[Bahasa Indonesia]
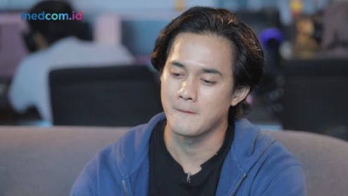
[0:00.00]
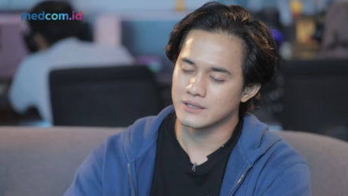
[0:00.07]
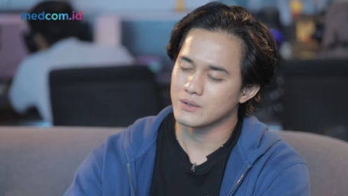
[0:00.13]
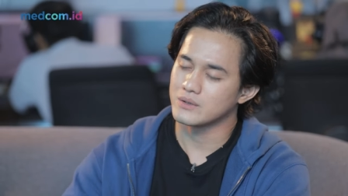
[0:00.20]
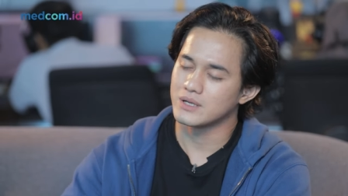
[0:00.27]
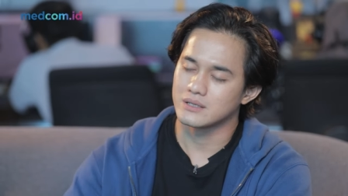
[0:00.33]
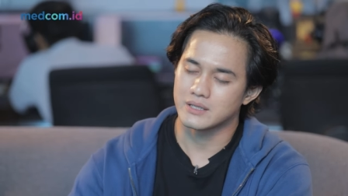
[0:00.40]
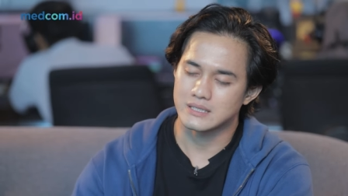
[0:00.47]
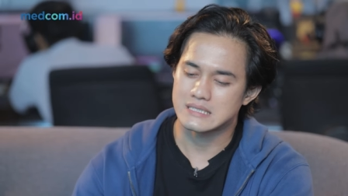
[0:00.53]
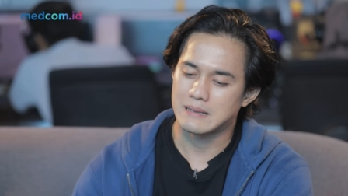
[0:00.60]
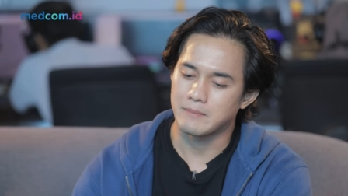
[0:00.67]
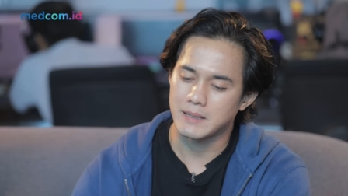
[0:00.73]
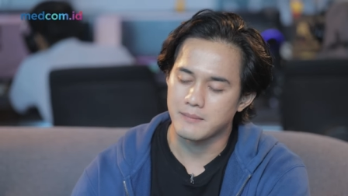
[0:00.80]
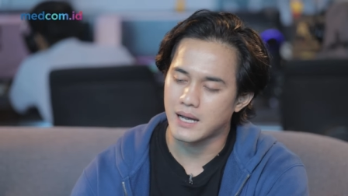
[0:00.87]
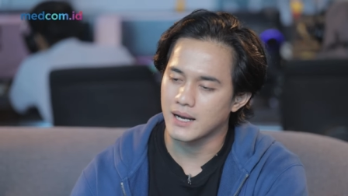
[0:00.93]
kita udah take
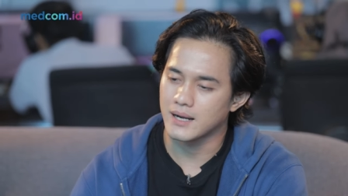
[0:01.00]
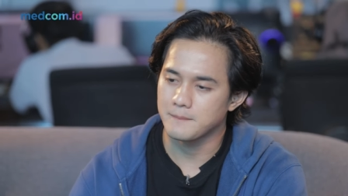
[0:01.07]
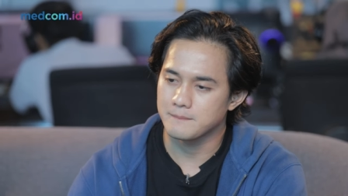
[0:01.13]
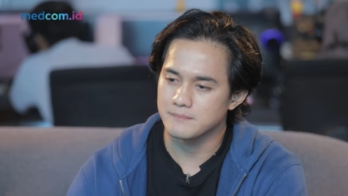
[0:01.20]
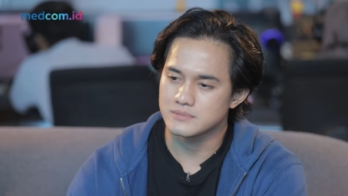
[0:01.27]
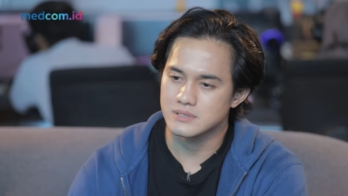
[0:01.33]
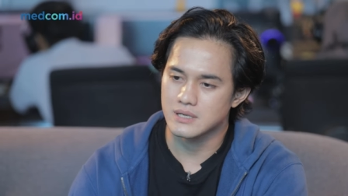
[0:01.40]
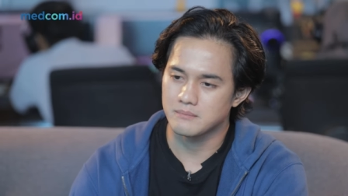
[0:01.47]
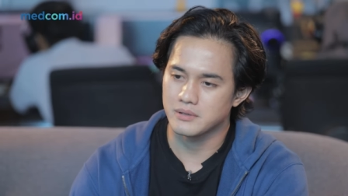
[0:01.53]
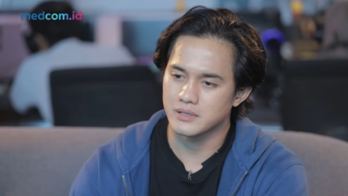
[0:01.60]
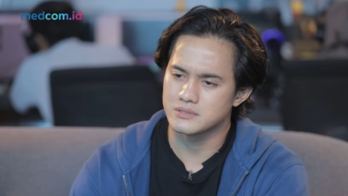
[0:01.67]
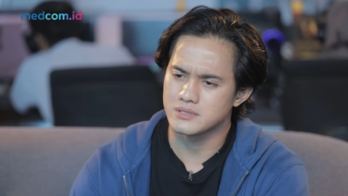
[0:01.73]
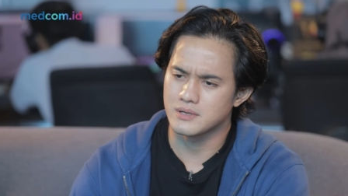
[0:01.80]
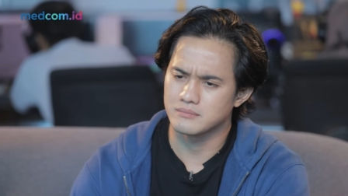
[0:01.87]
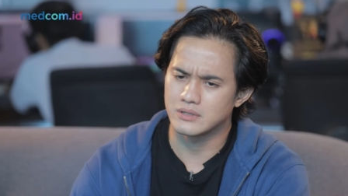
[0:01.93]
sampai malam
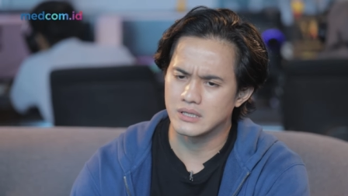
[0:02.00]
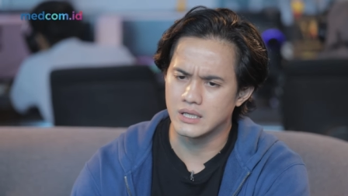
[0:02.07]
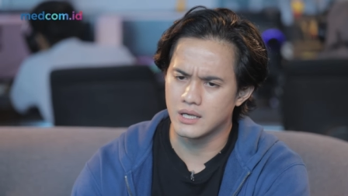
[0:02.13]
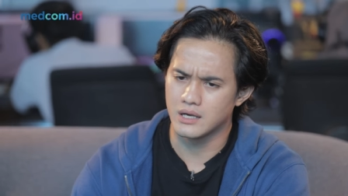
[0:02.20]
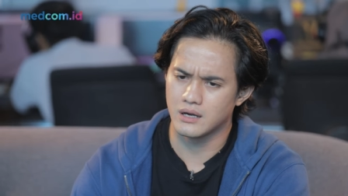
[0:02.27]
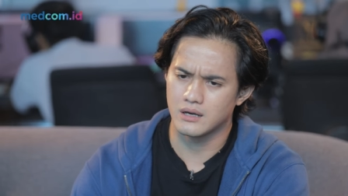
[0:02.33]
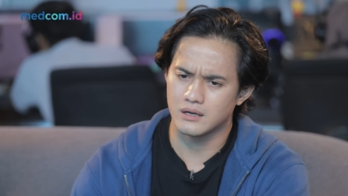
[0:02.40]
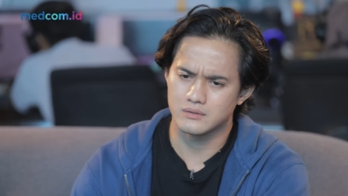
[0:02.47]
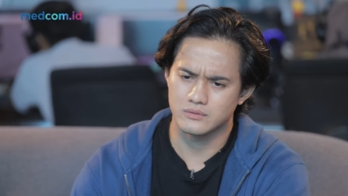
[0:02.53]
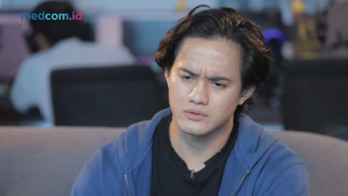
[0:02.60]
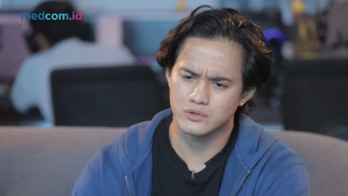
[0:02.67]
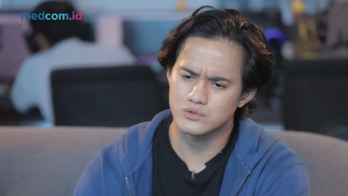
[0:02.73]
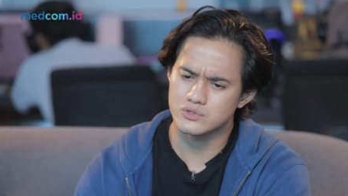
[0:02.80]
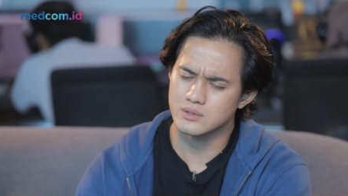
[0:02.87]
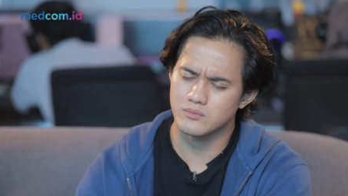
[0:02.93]
sampai jam 3
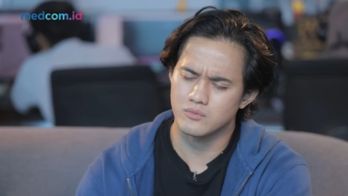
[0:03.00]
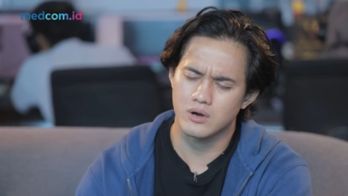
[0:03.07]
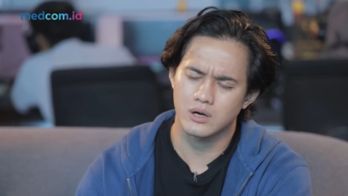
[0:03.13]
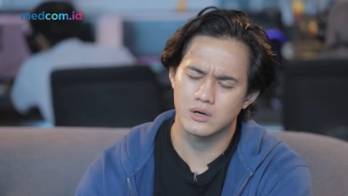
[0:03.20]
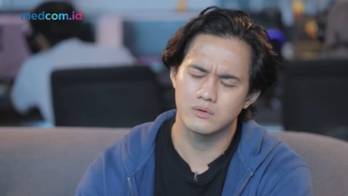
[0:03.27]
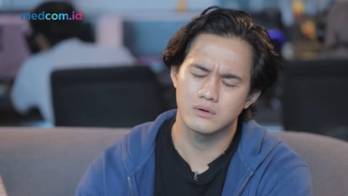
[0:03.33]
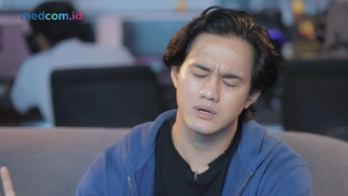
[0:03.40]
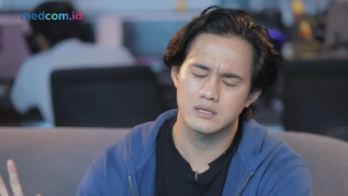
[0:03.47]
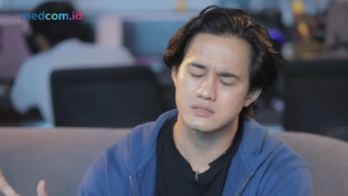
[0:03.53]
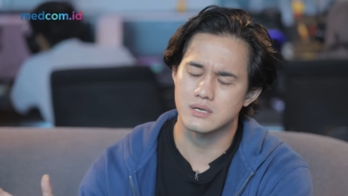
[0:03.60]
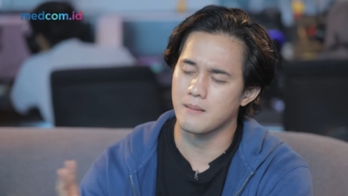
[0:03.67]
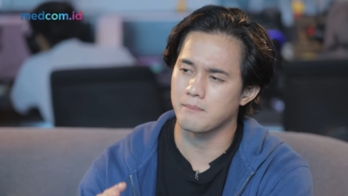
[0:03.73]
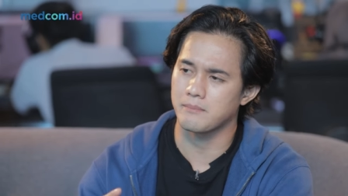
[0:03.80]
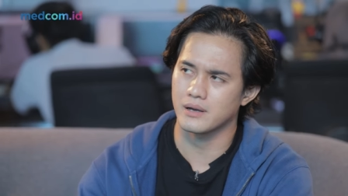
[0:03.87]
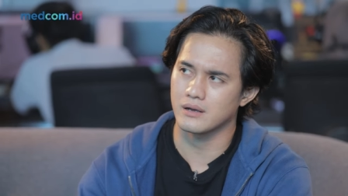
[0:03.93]
itu semua kru udah
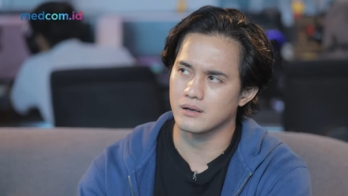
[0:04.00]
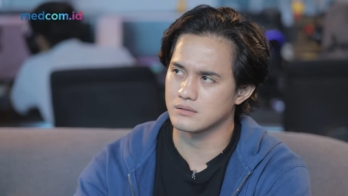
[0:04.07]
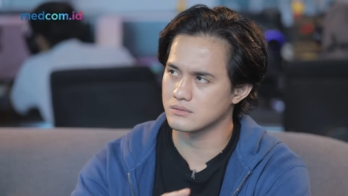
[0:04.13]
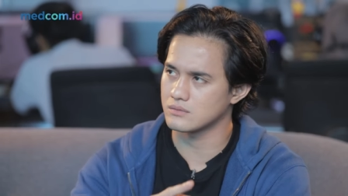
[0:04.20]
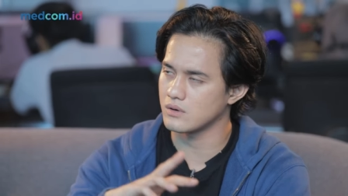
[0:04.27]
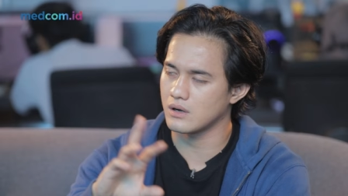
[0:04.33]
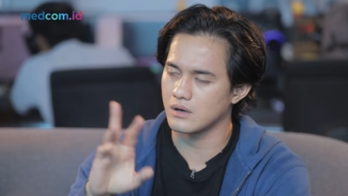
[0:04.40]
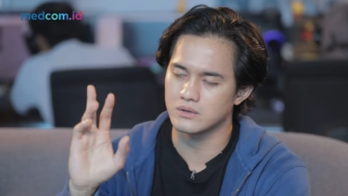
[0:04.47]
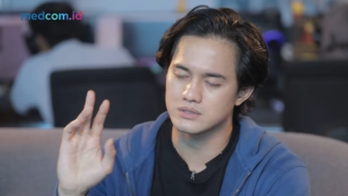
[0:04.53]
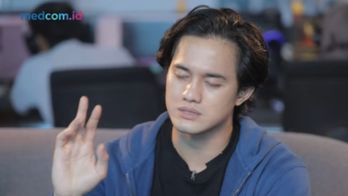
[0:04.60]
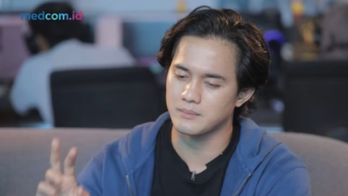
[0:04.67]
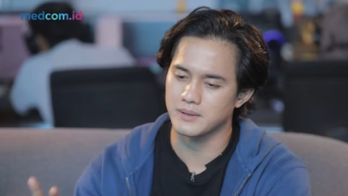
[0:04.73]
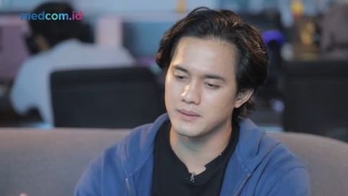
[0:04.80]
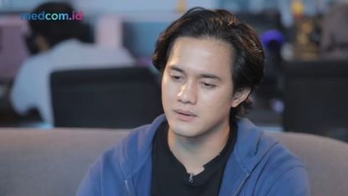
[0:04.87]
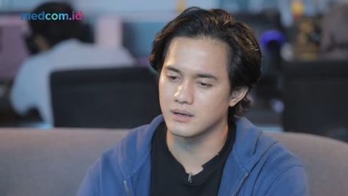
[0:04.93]
capek wow, udah
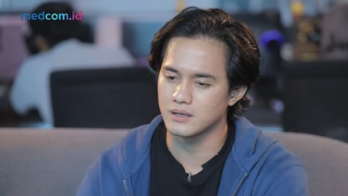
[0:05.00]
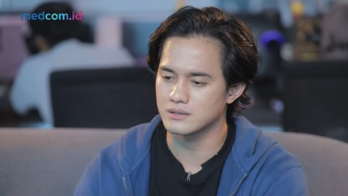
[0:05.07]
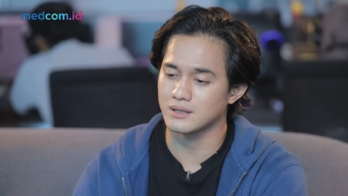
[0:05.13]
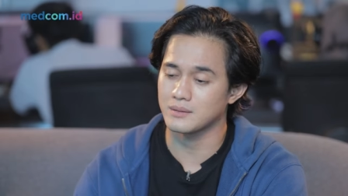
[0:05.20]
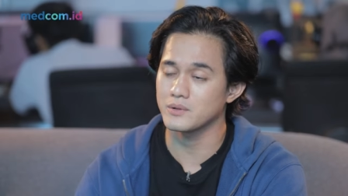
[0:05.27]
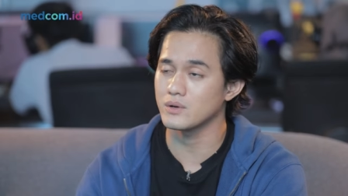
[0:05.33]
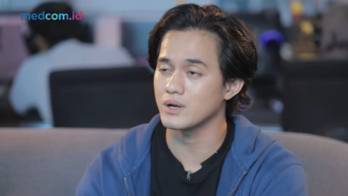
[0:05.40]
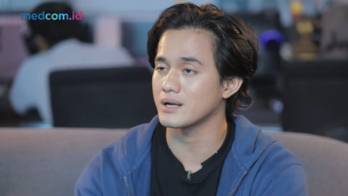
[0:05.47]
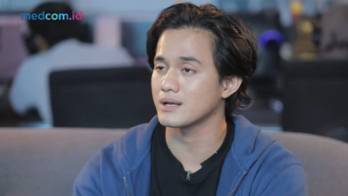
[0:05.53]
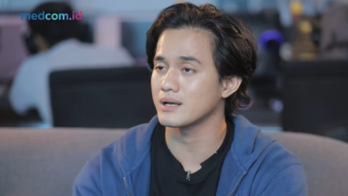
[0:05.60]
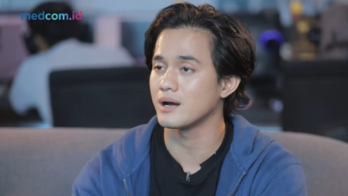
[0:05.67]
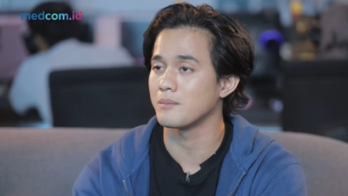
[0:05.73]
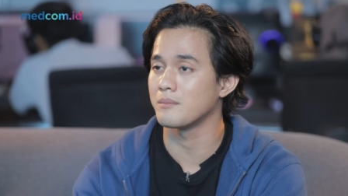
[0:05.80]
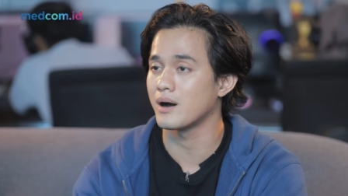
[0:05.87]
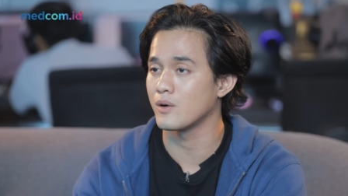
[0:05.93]
capek banget tapi
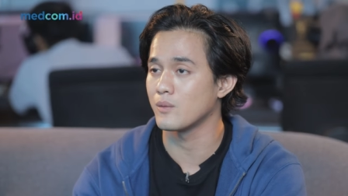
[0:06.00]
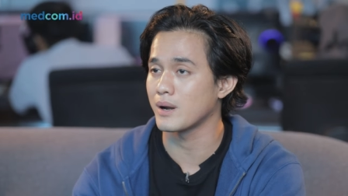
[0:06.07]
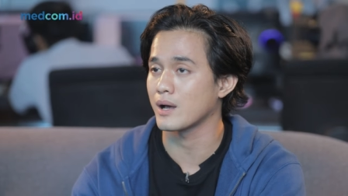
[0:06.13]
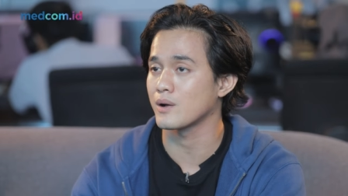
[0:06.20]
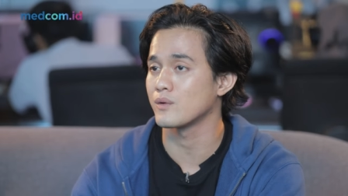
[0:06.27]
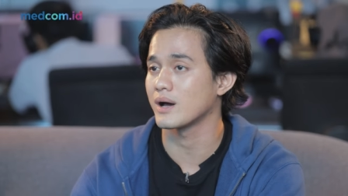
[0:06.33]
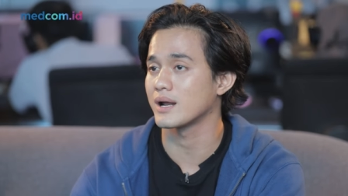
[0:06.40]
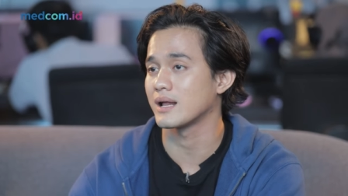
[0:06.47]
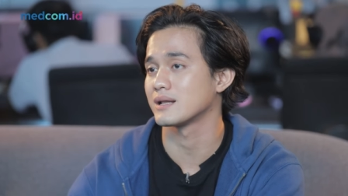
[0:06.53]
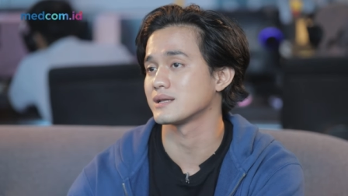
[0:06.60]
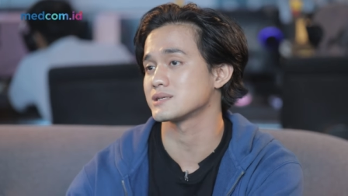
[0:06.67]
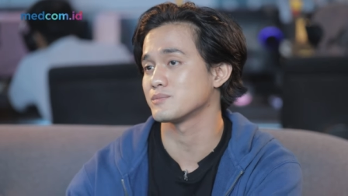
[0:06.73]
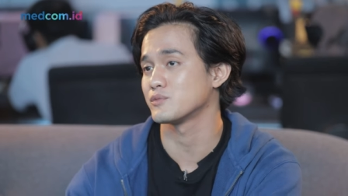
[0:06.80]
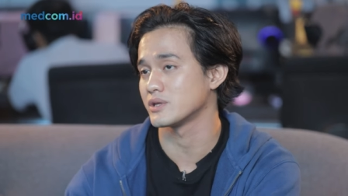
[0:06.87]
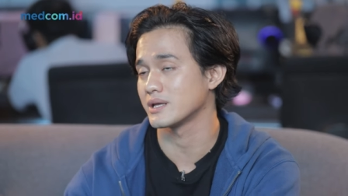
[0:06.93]
ularnya nggak mau melakukan hal
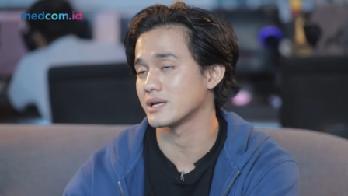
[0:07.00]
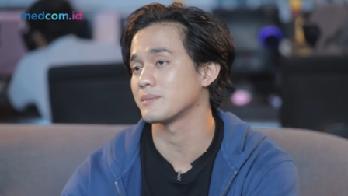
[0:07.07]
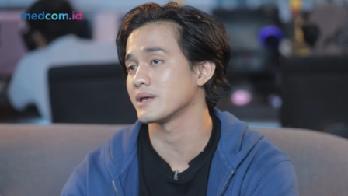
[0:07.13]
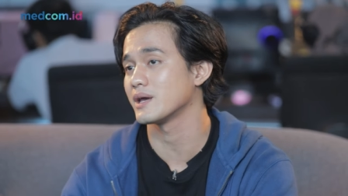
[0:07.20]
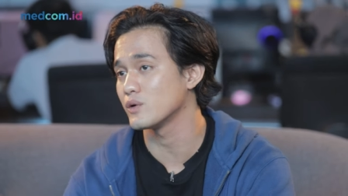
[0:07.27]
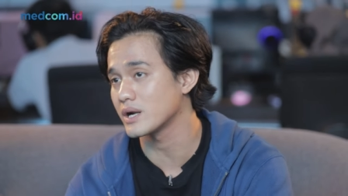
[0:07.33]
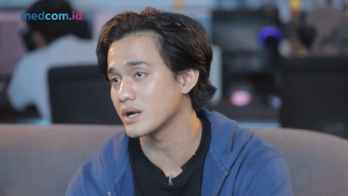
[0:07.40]
tersebut ya namanya